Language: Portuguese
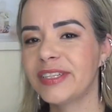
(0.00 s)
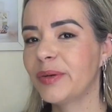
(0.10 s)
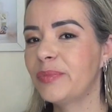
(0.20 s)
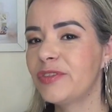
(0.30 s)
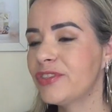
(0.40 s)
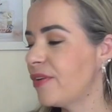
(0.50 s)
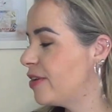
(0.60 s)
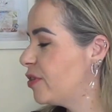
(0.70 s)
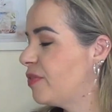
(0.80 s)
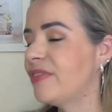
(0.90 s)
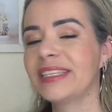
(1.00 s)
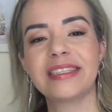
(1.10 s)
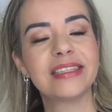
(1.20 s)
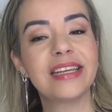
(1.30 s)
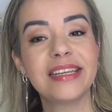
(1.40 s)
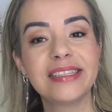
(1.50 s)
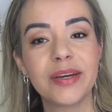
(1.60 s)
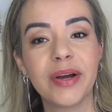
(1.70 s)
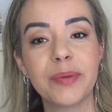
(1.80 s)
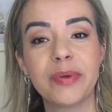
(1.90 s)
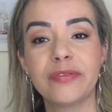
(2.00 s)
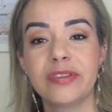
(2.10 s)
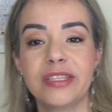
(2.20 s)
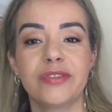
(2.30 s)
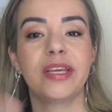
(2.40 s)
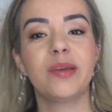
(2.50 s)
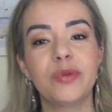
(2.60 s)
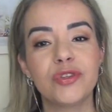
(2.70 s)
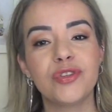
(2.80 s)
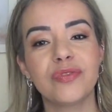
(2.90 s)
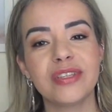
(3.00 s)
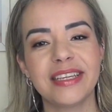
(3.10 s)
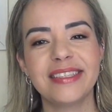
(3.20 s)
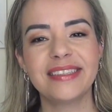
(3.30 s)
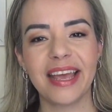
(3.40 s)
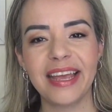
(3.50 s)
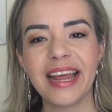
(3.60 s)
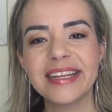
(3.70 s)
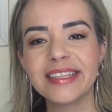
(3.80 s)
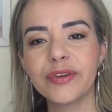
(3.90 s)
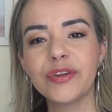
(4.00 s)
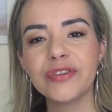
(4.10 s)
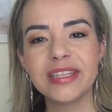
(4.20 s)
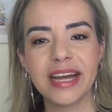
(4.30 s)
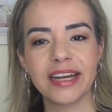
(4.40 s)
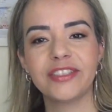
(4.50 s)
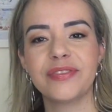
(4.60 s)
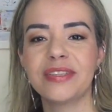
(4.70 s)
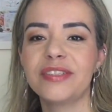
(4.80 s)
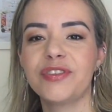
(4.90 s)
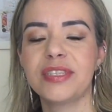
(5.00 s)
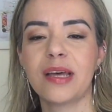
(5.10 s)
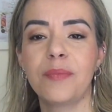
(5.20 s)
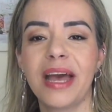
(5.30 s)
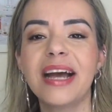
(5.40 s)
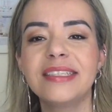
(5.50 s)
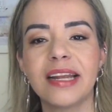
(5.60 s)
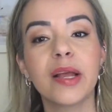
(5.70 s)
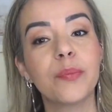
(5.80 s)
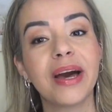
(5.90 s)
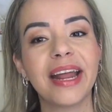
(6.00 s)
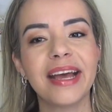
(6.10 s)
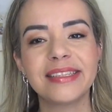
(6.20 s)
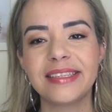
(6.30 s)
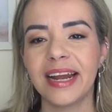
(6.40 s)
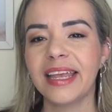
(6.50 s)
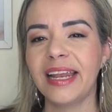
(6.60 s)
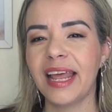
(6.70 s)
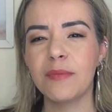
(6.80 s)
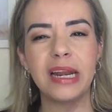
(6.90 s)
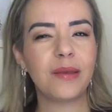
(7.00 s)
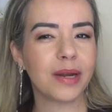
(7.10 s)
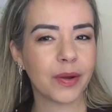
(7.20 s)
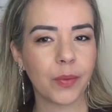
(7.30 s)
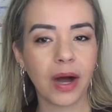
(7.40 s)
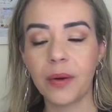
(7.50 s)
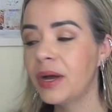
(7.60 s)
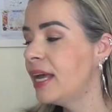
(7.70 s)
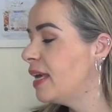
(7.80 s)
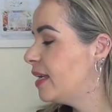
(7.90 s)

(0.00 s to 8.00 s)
Então por isso que eu resolvi fazer essa seleção aqui para vocês. Eu sei que muitos de vocês têm, né? Essa curiosidade às vezes de saber, ah, será que parece? Será que lembra? Lembra qual?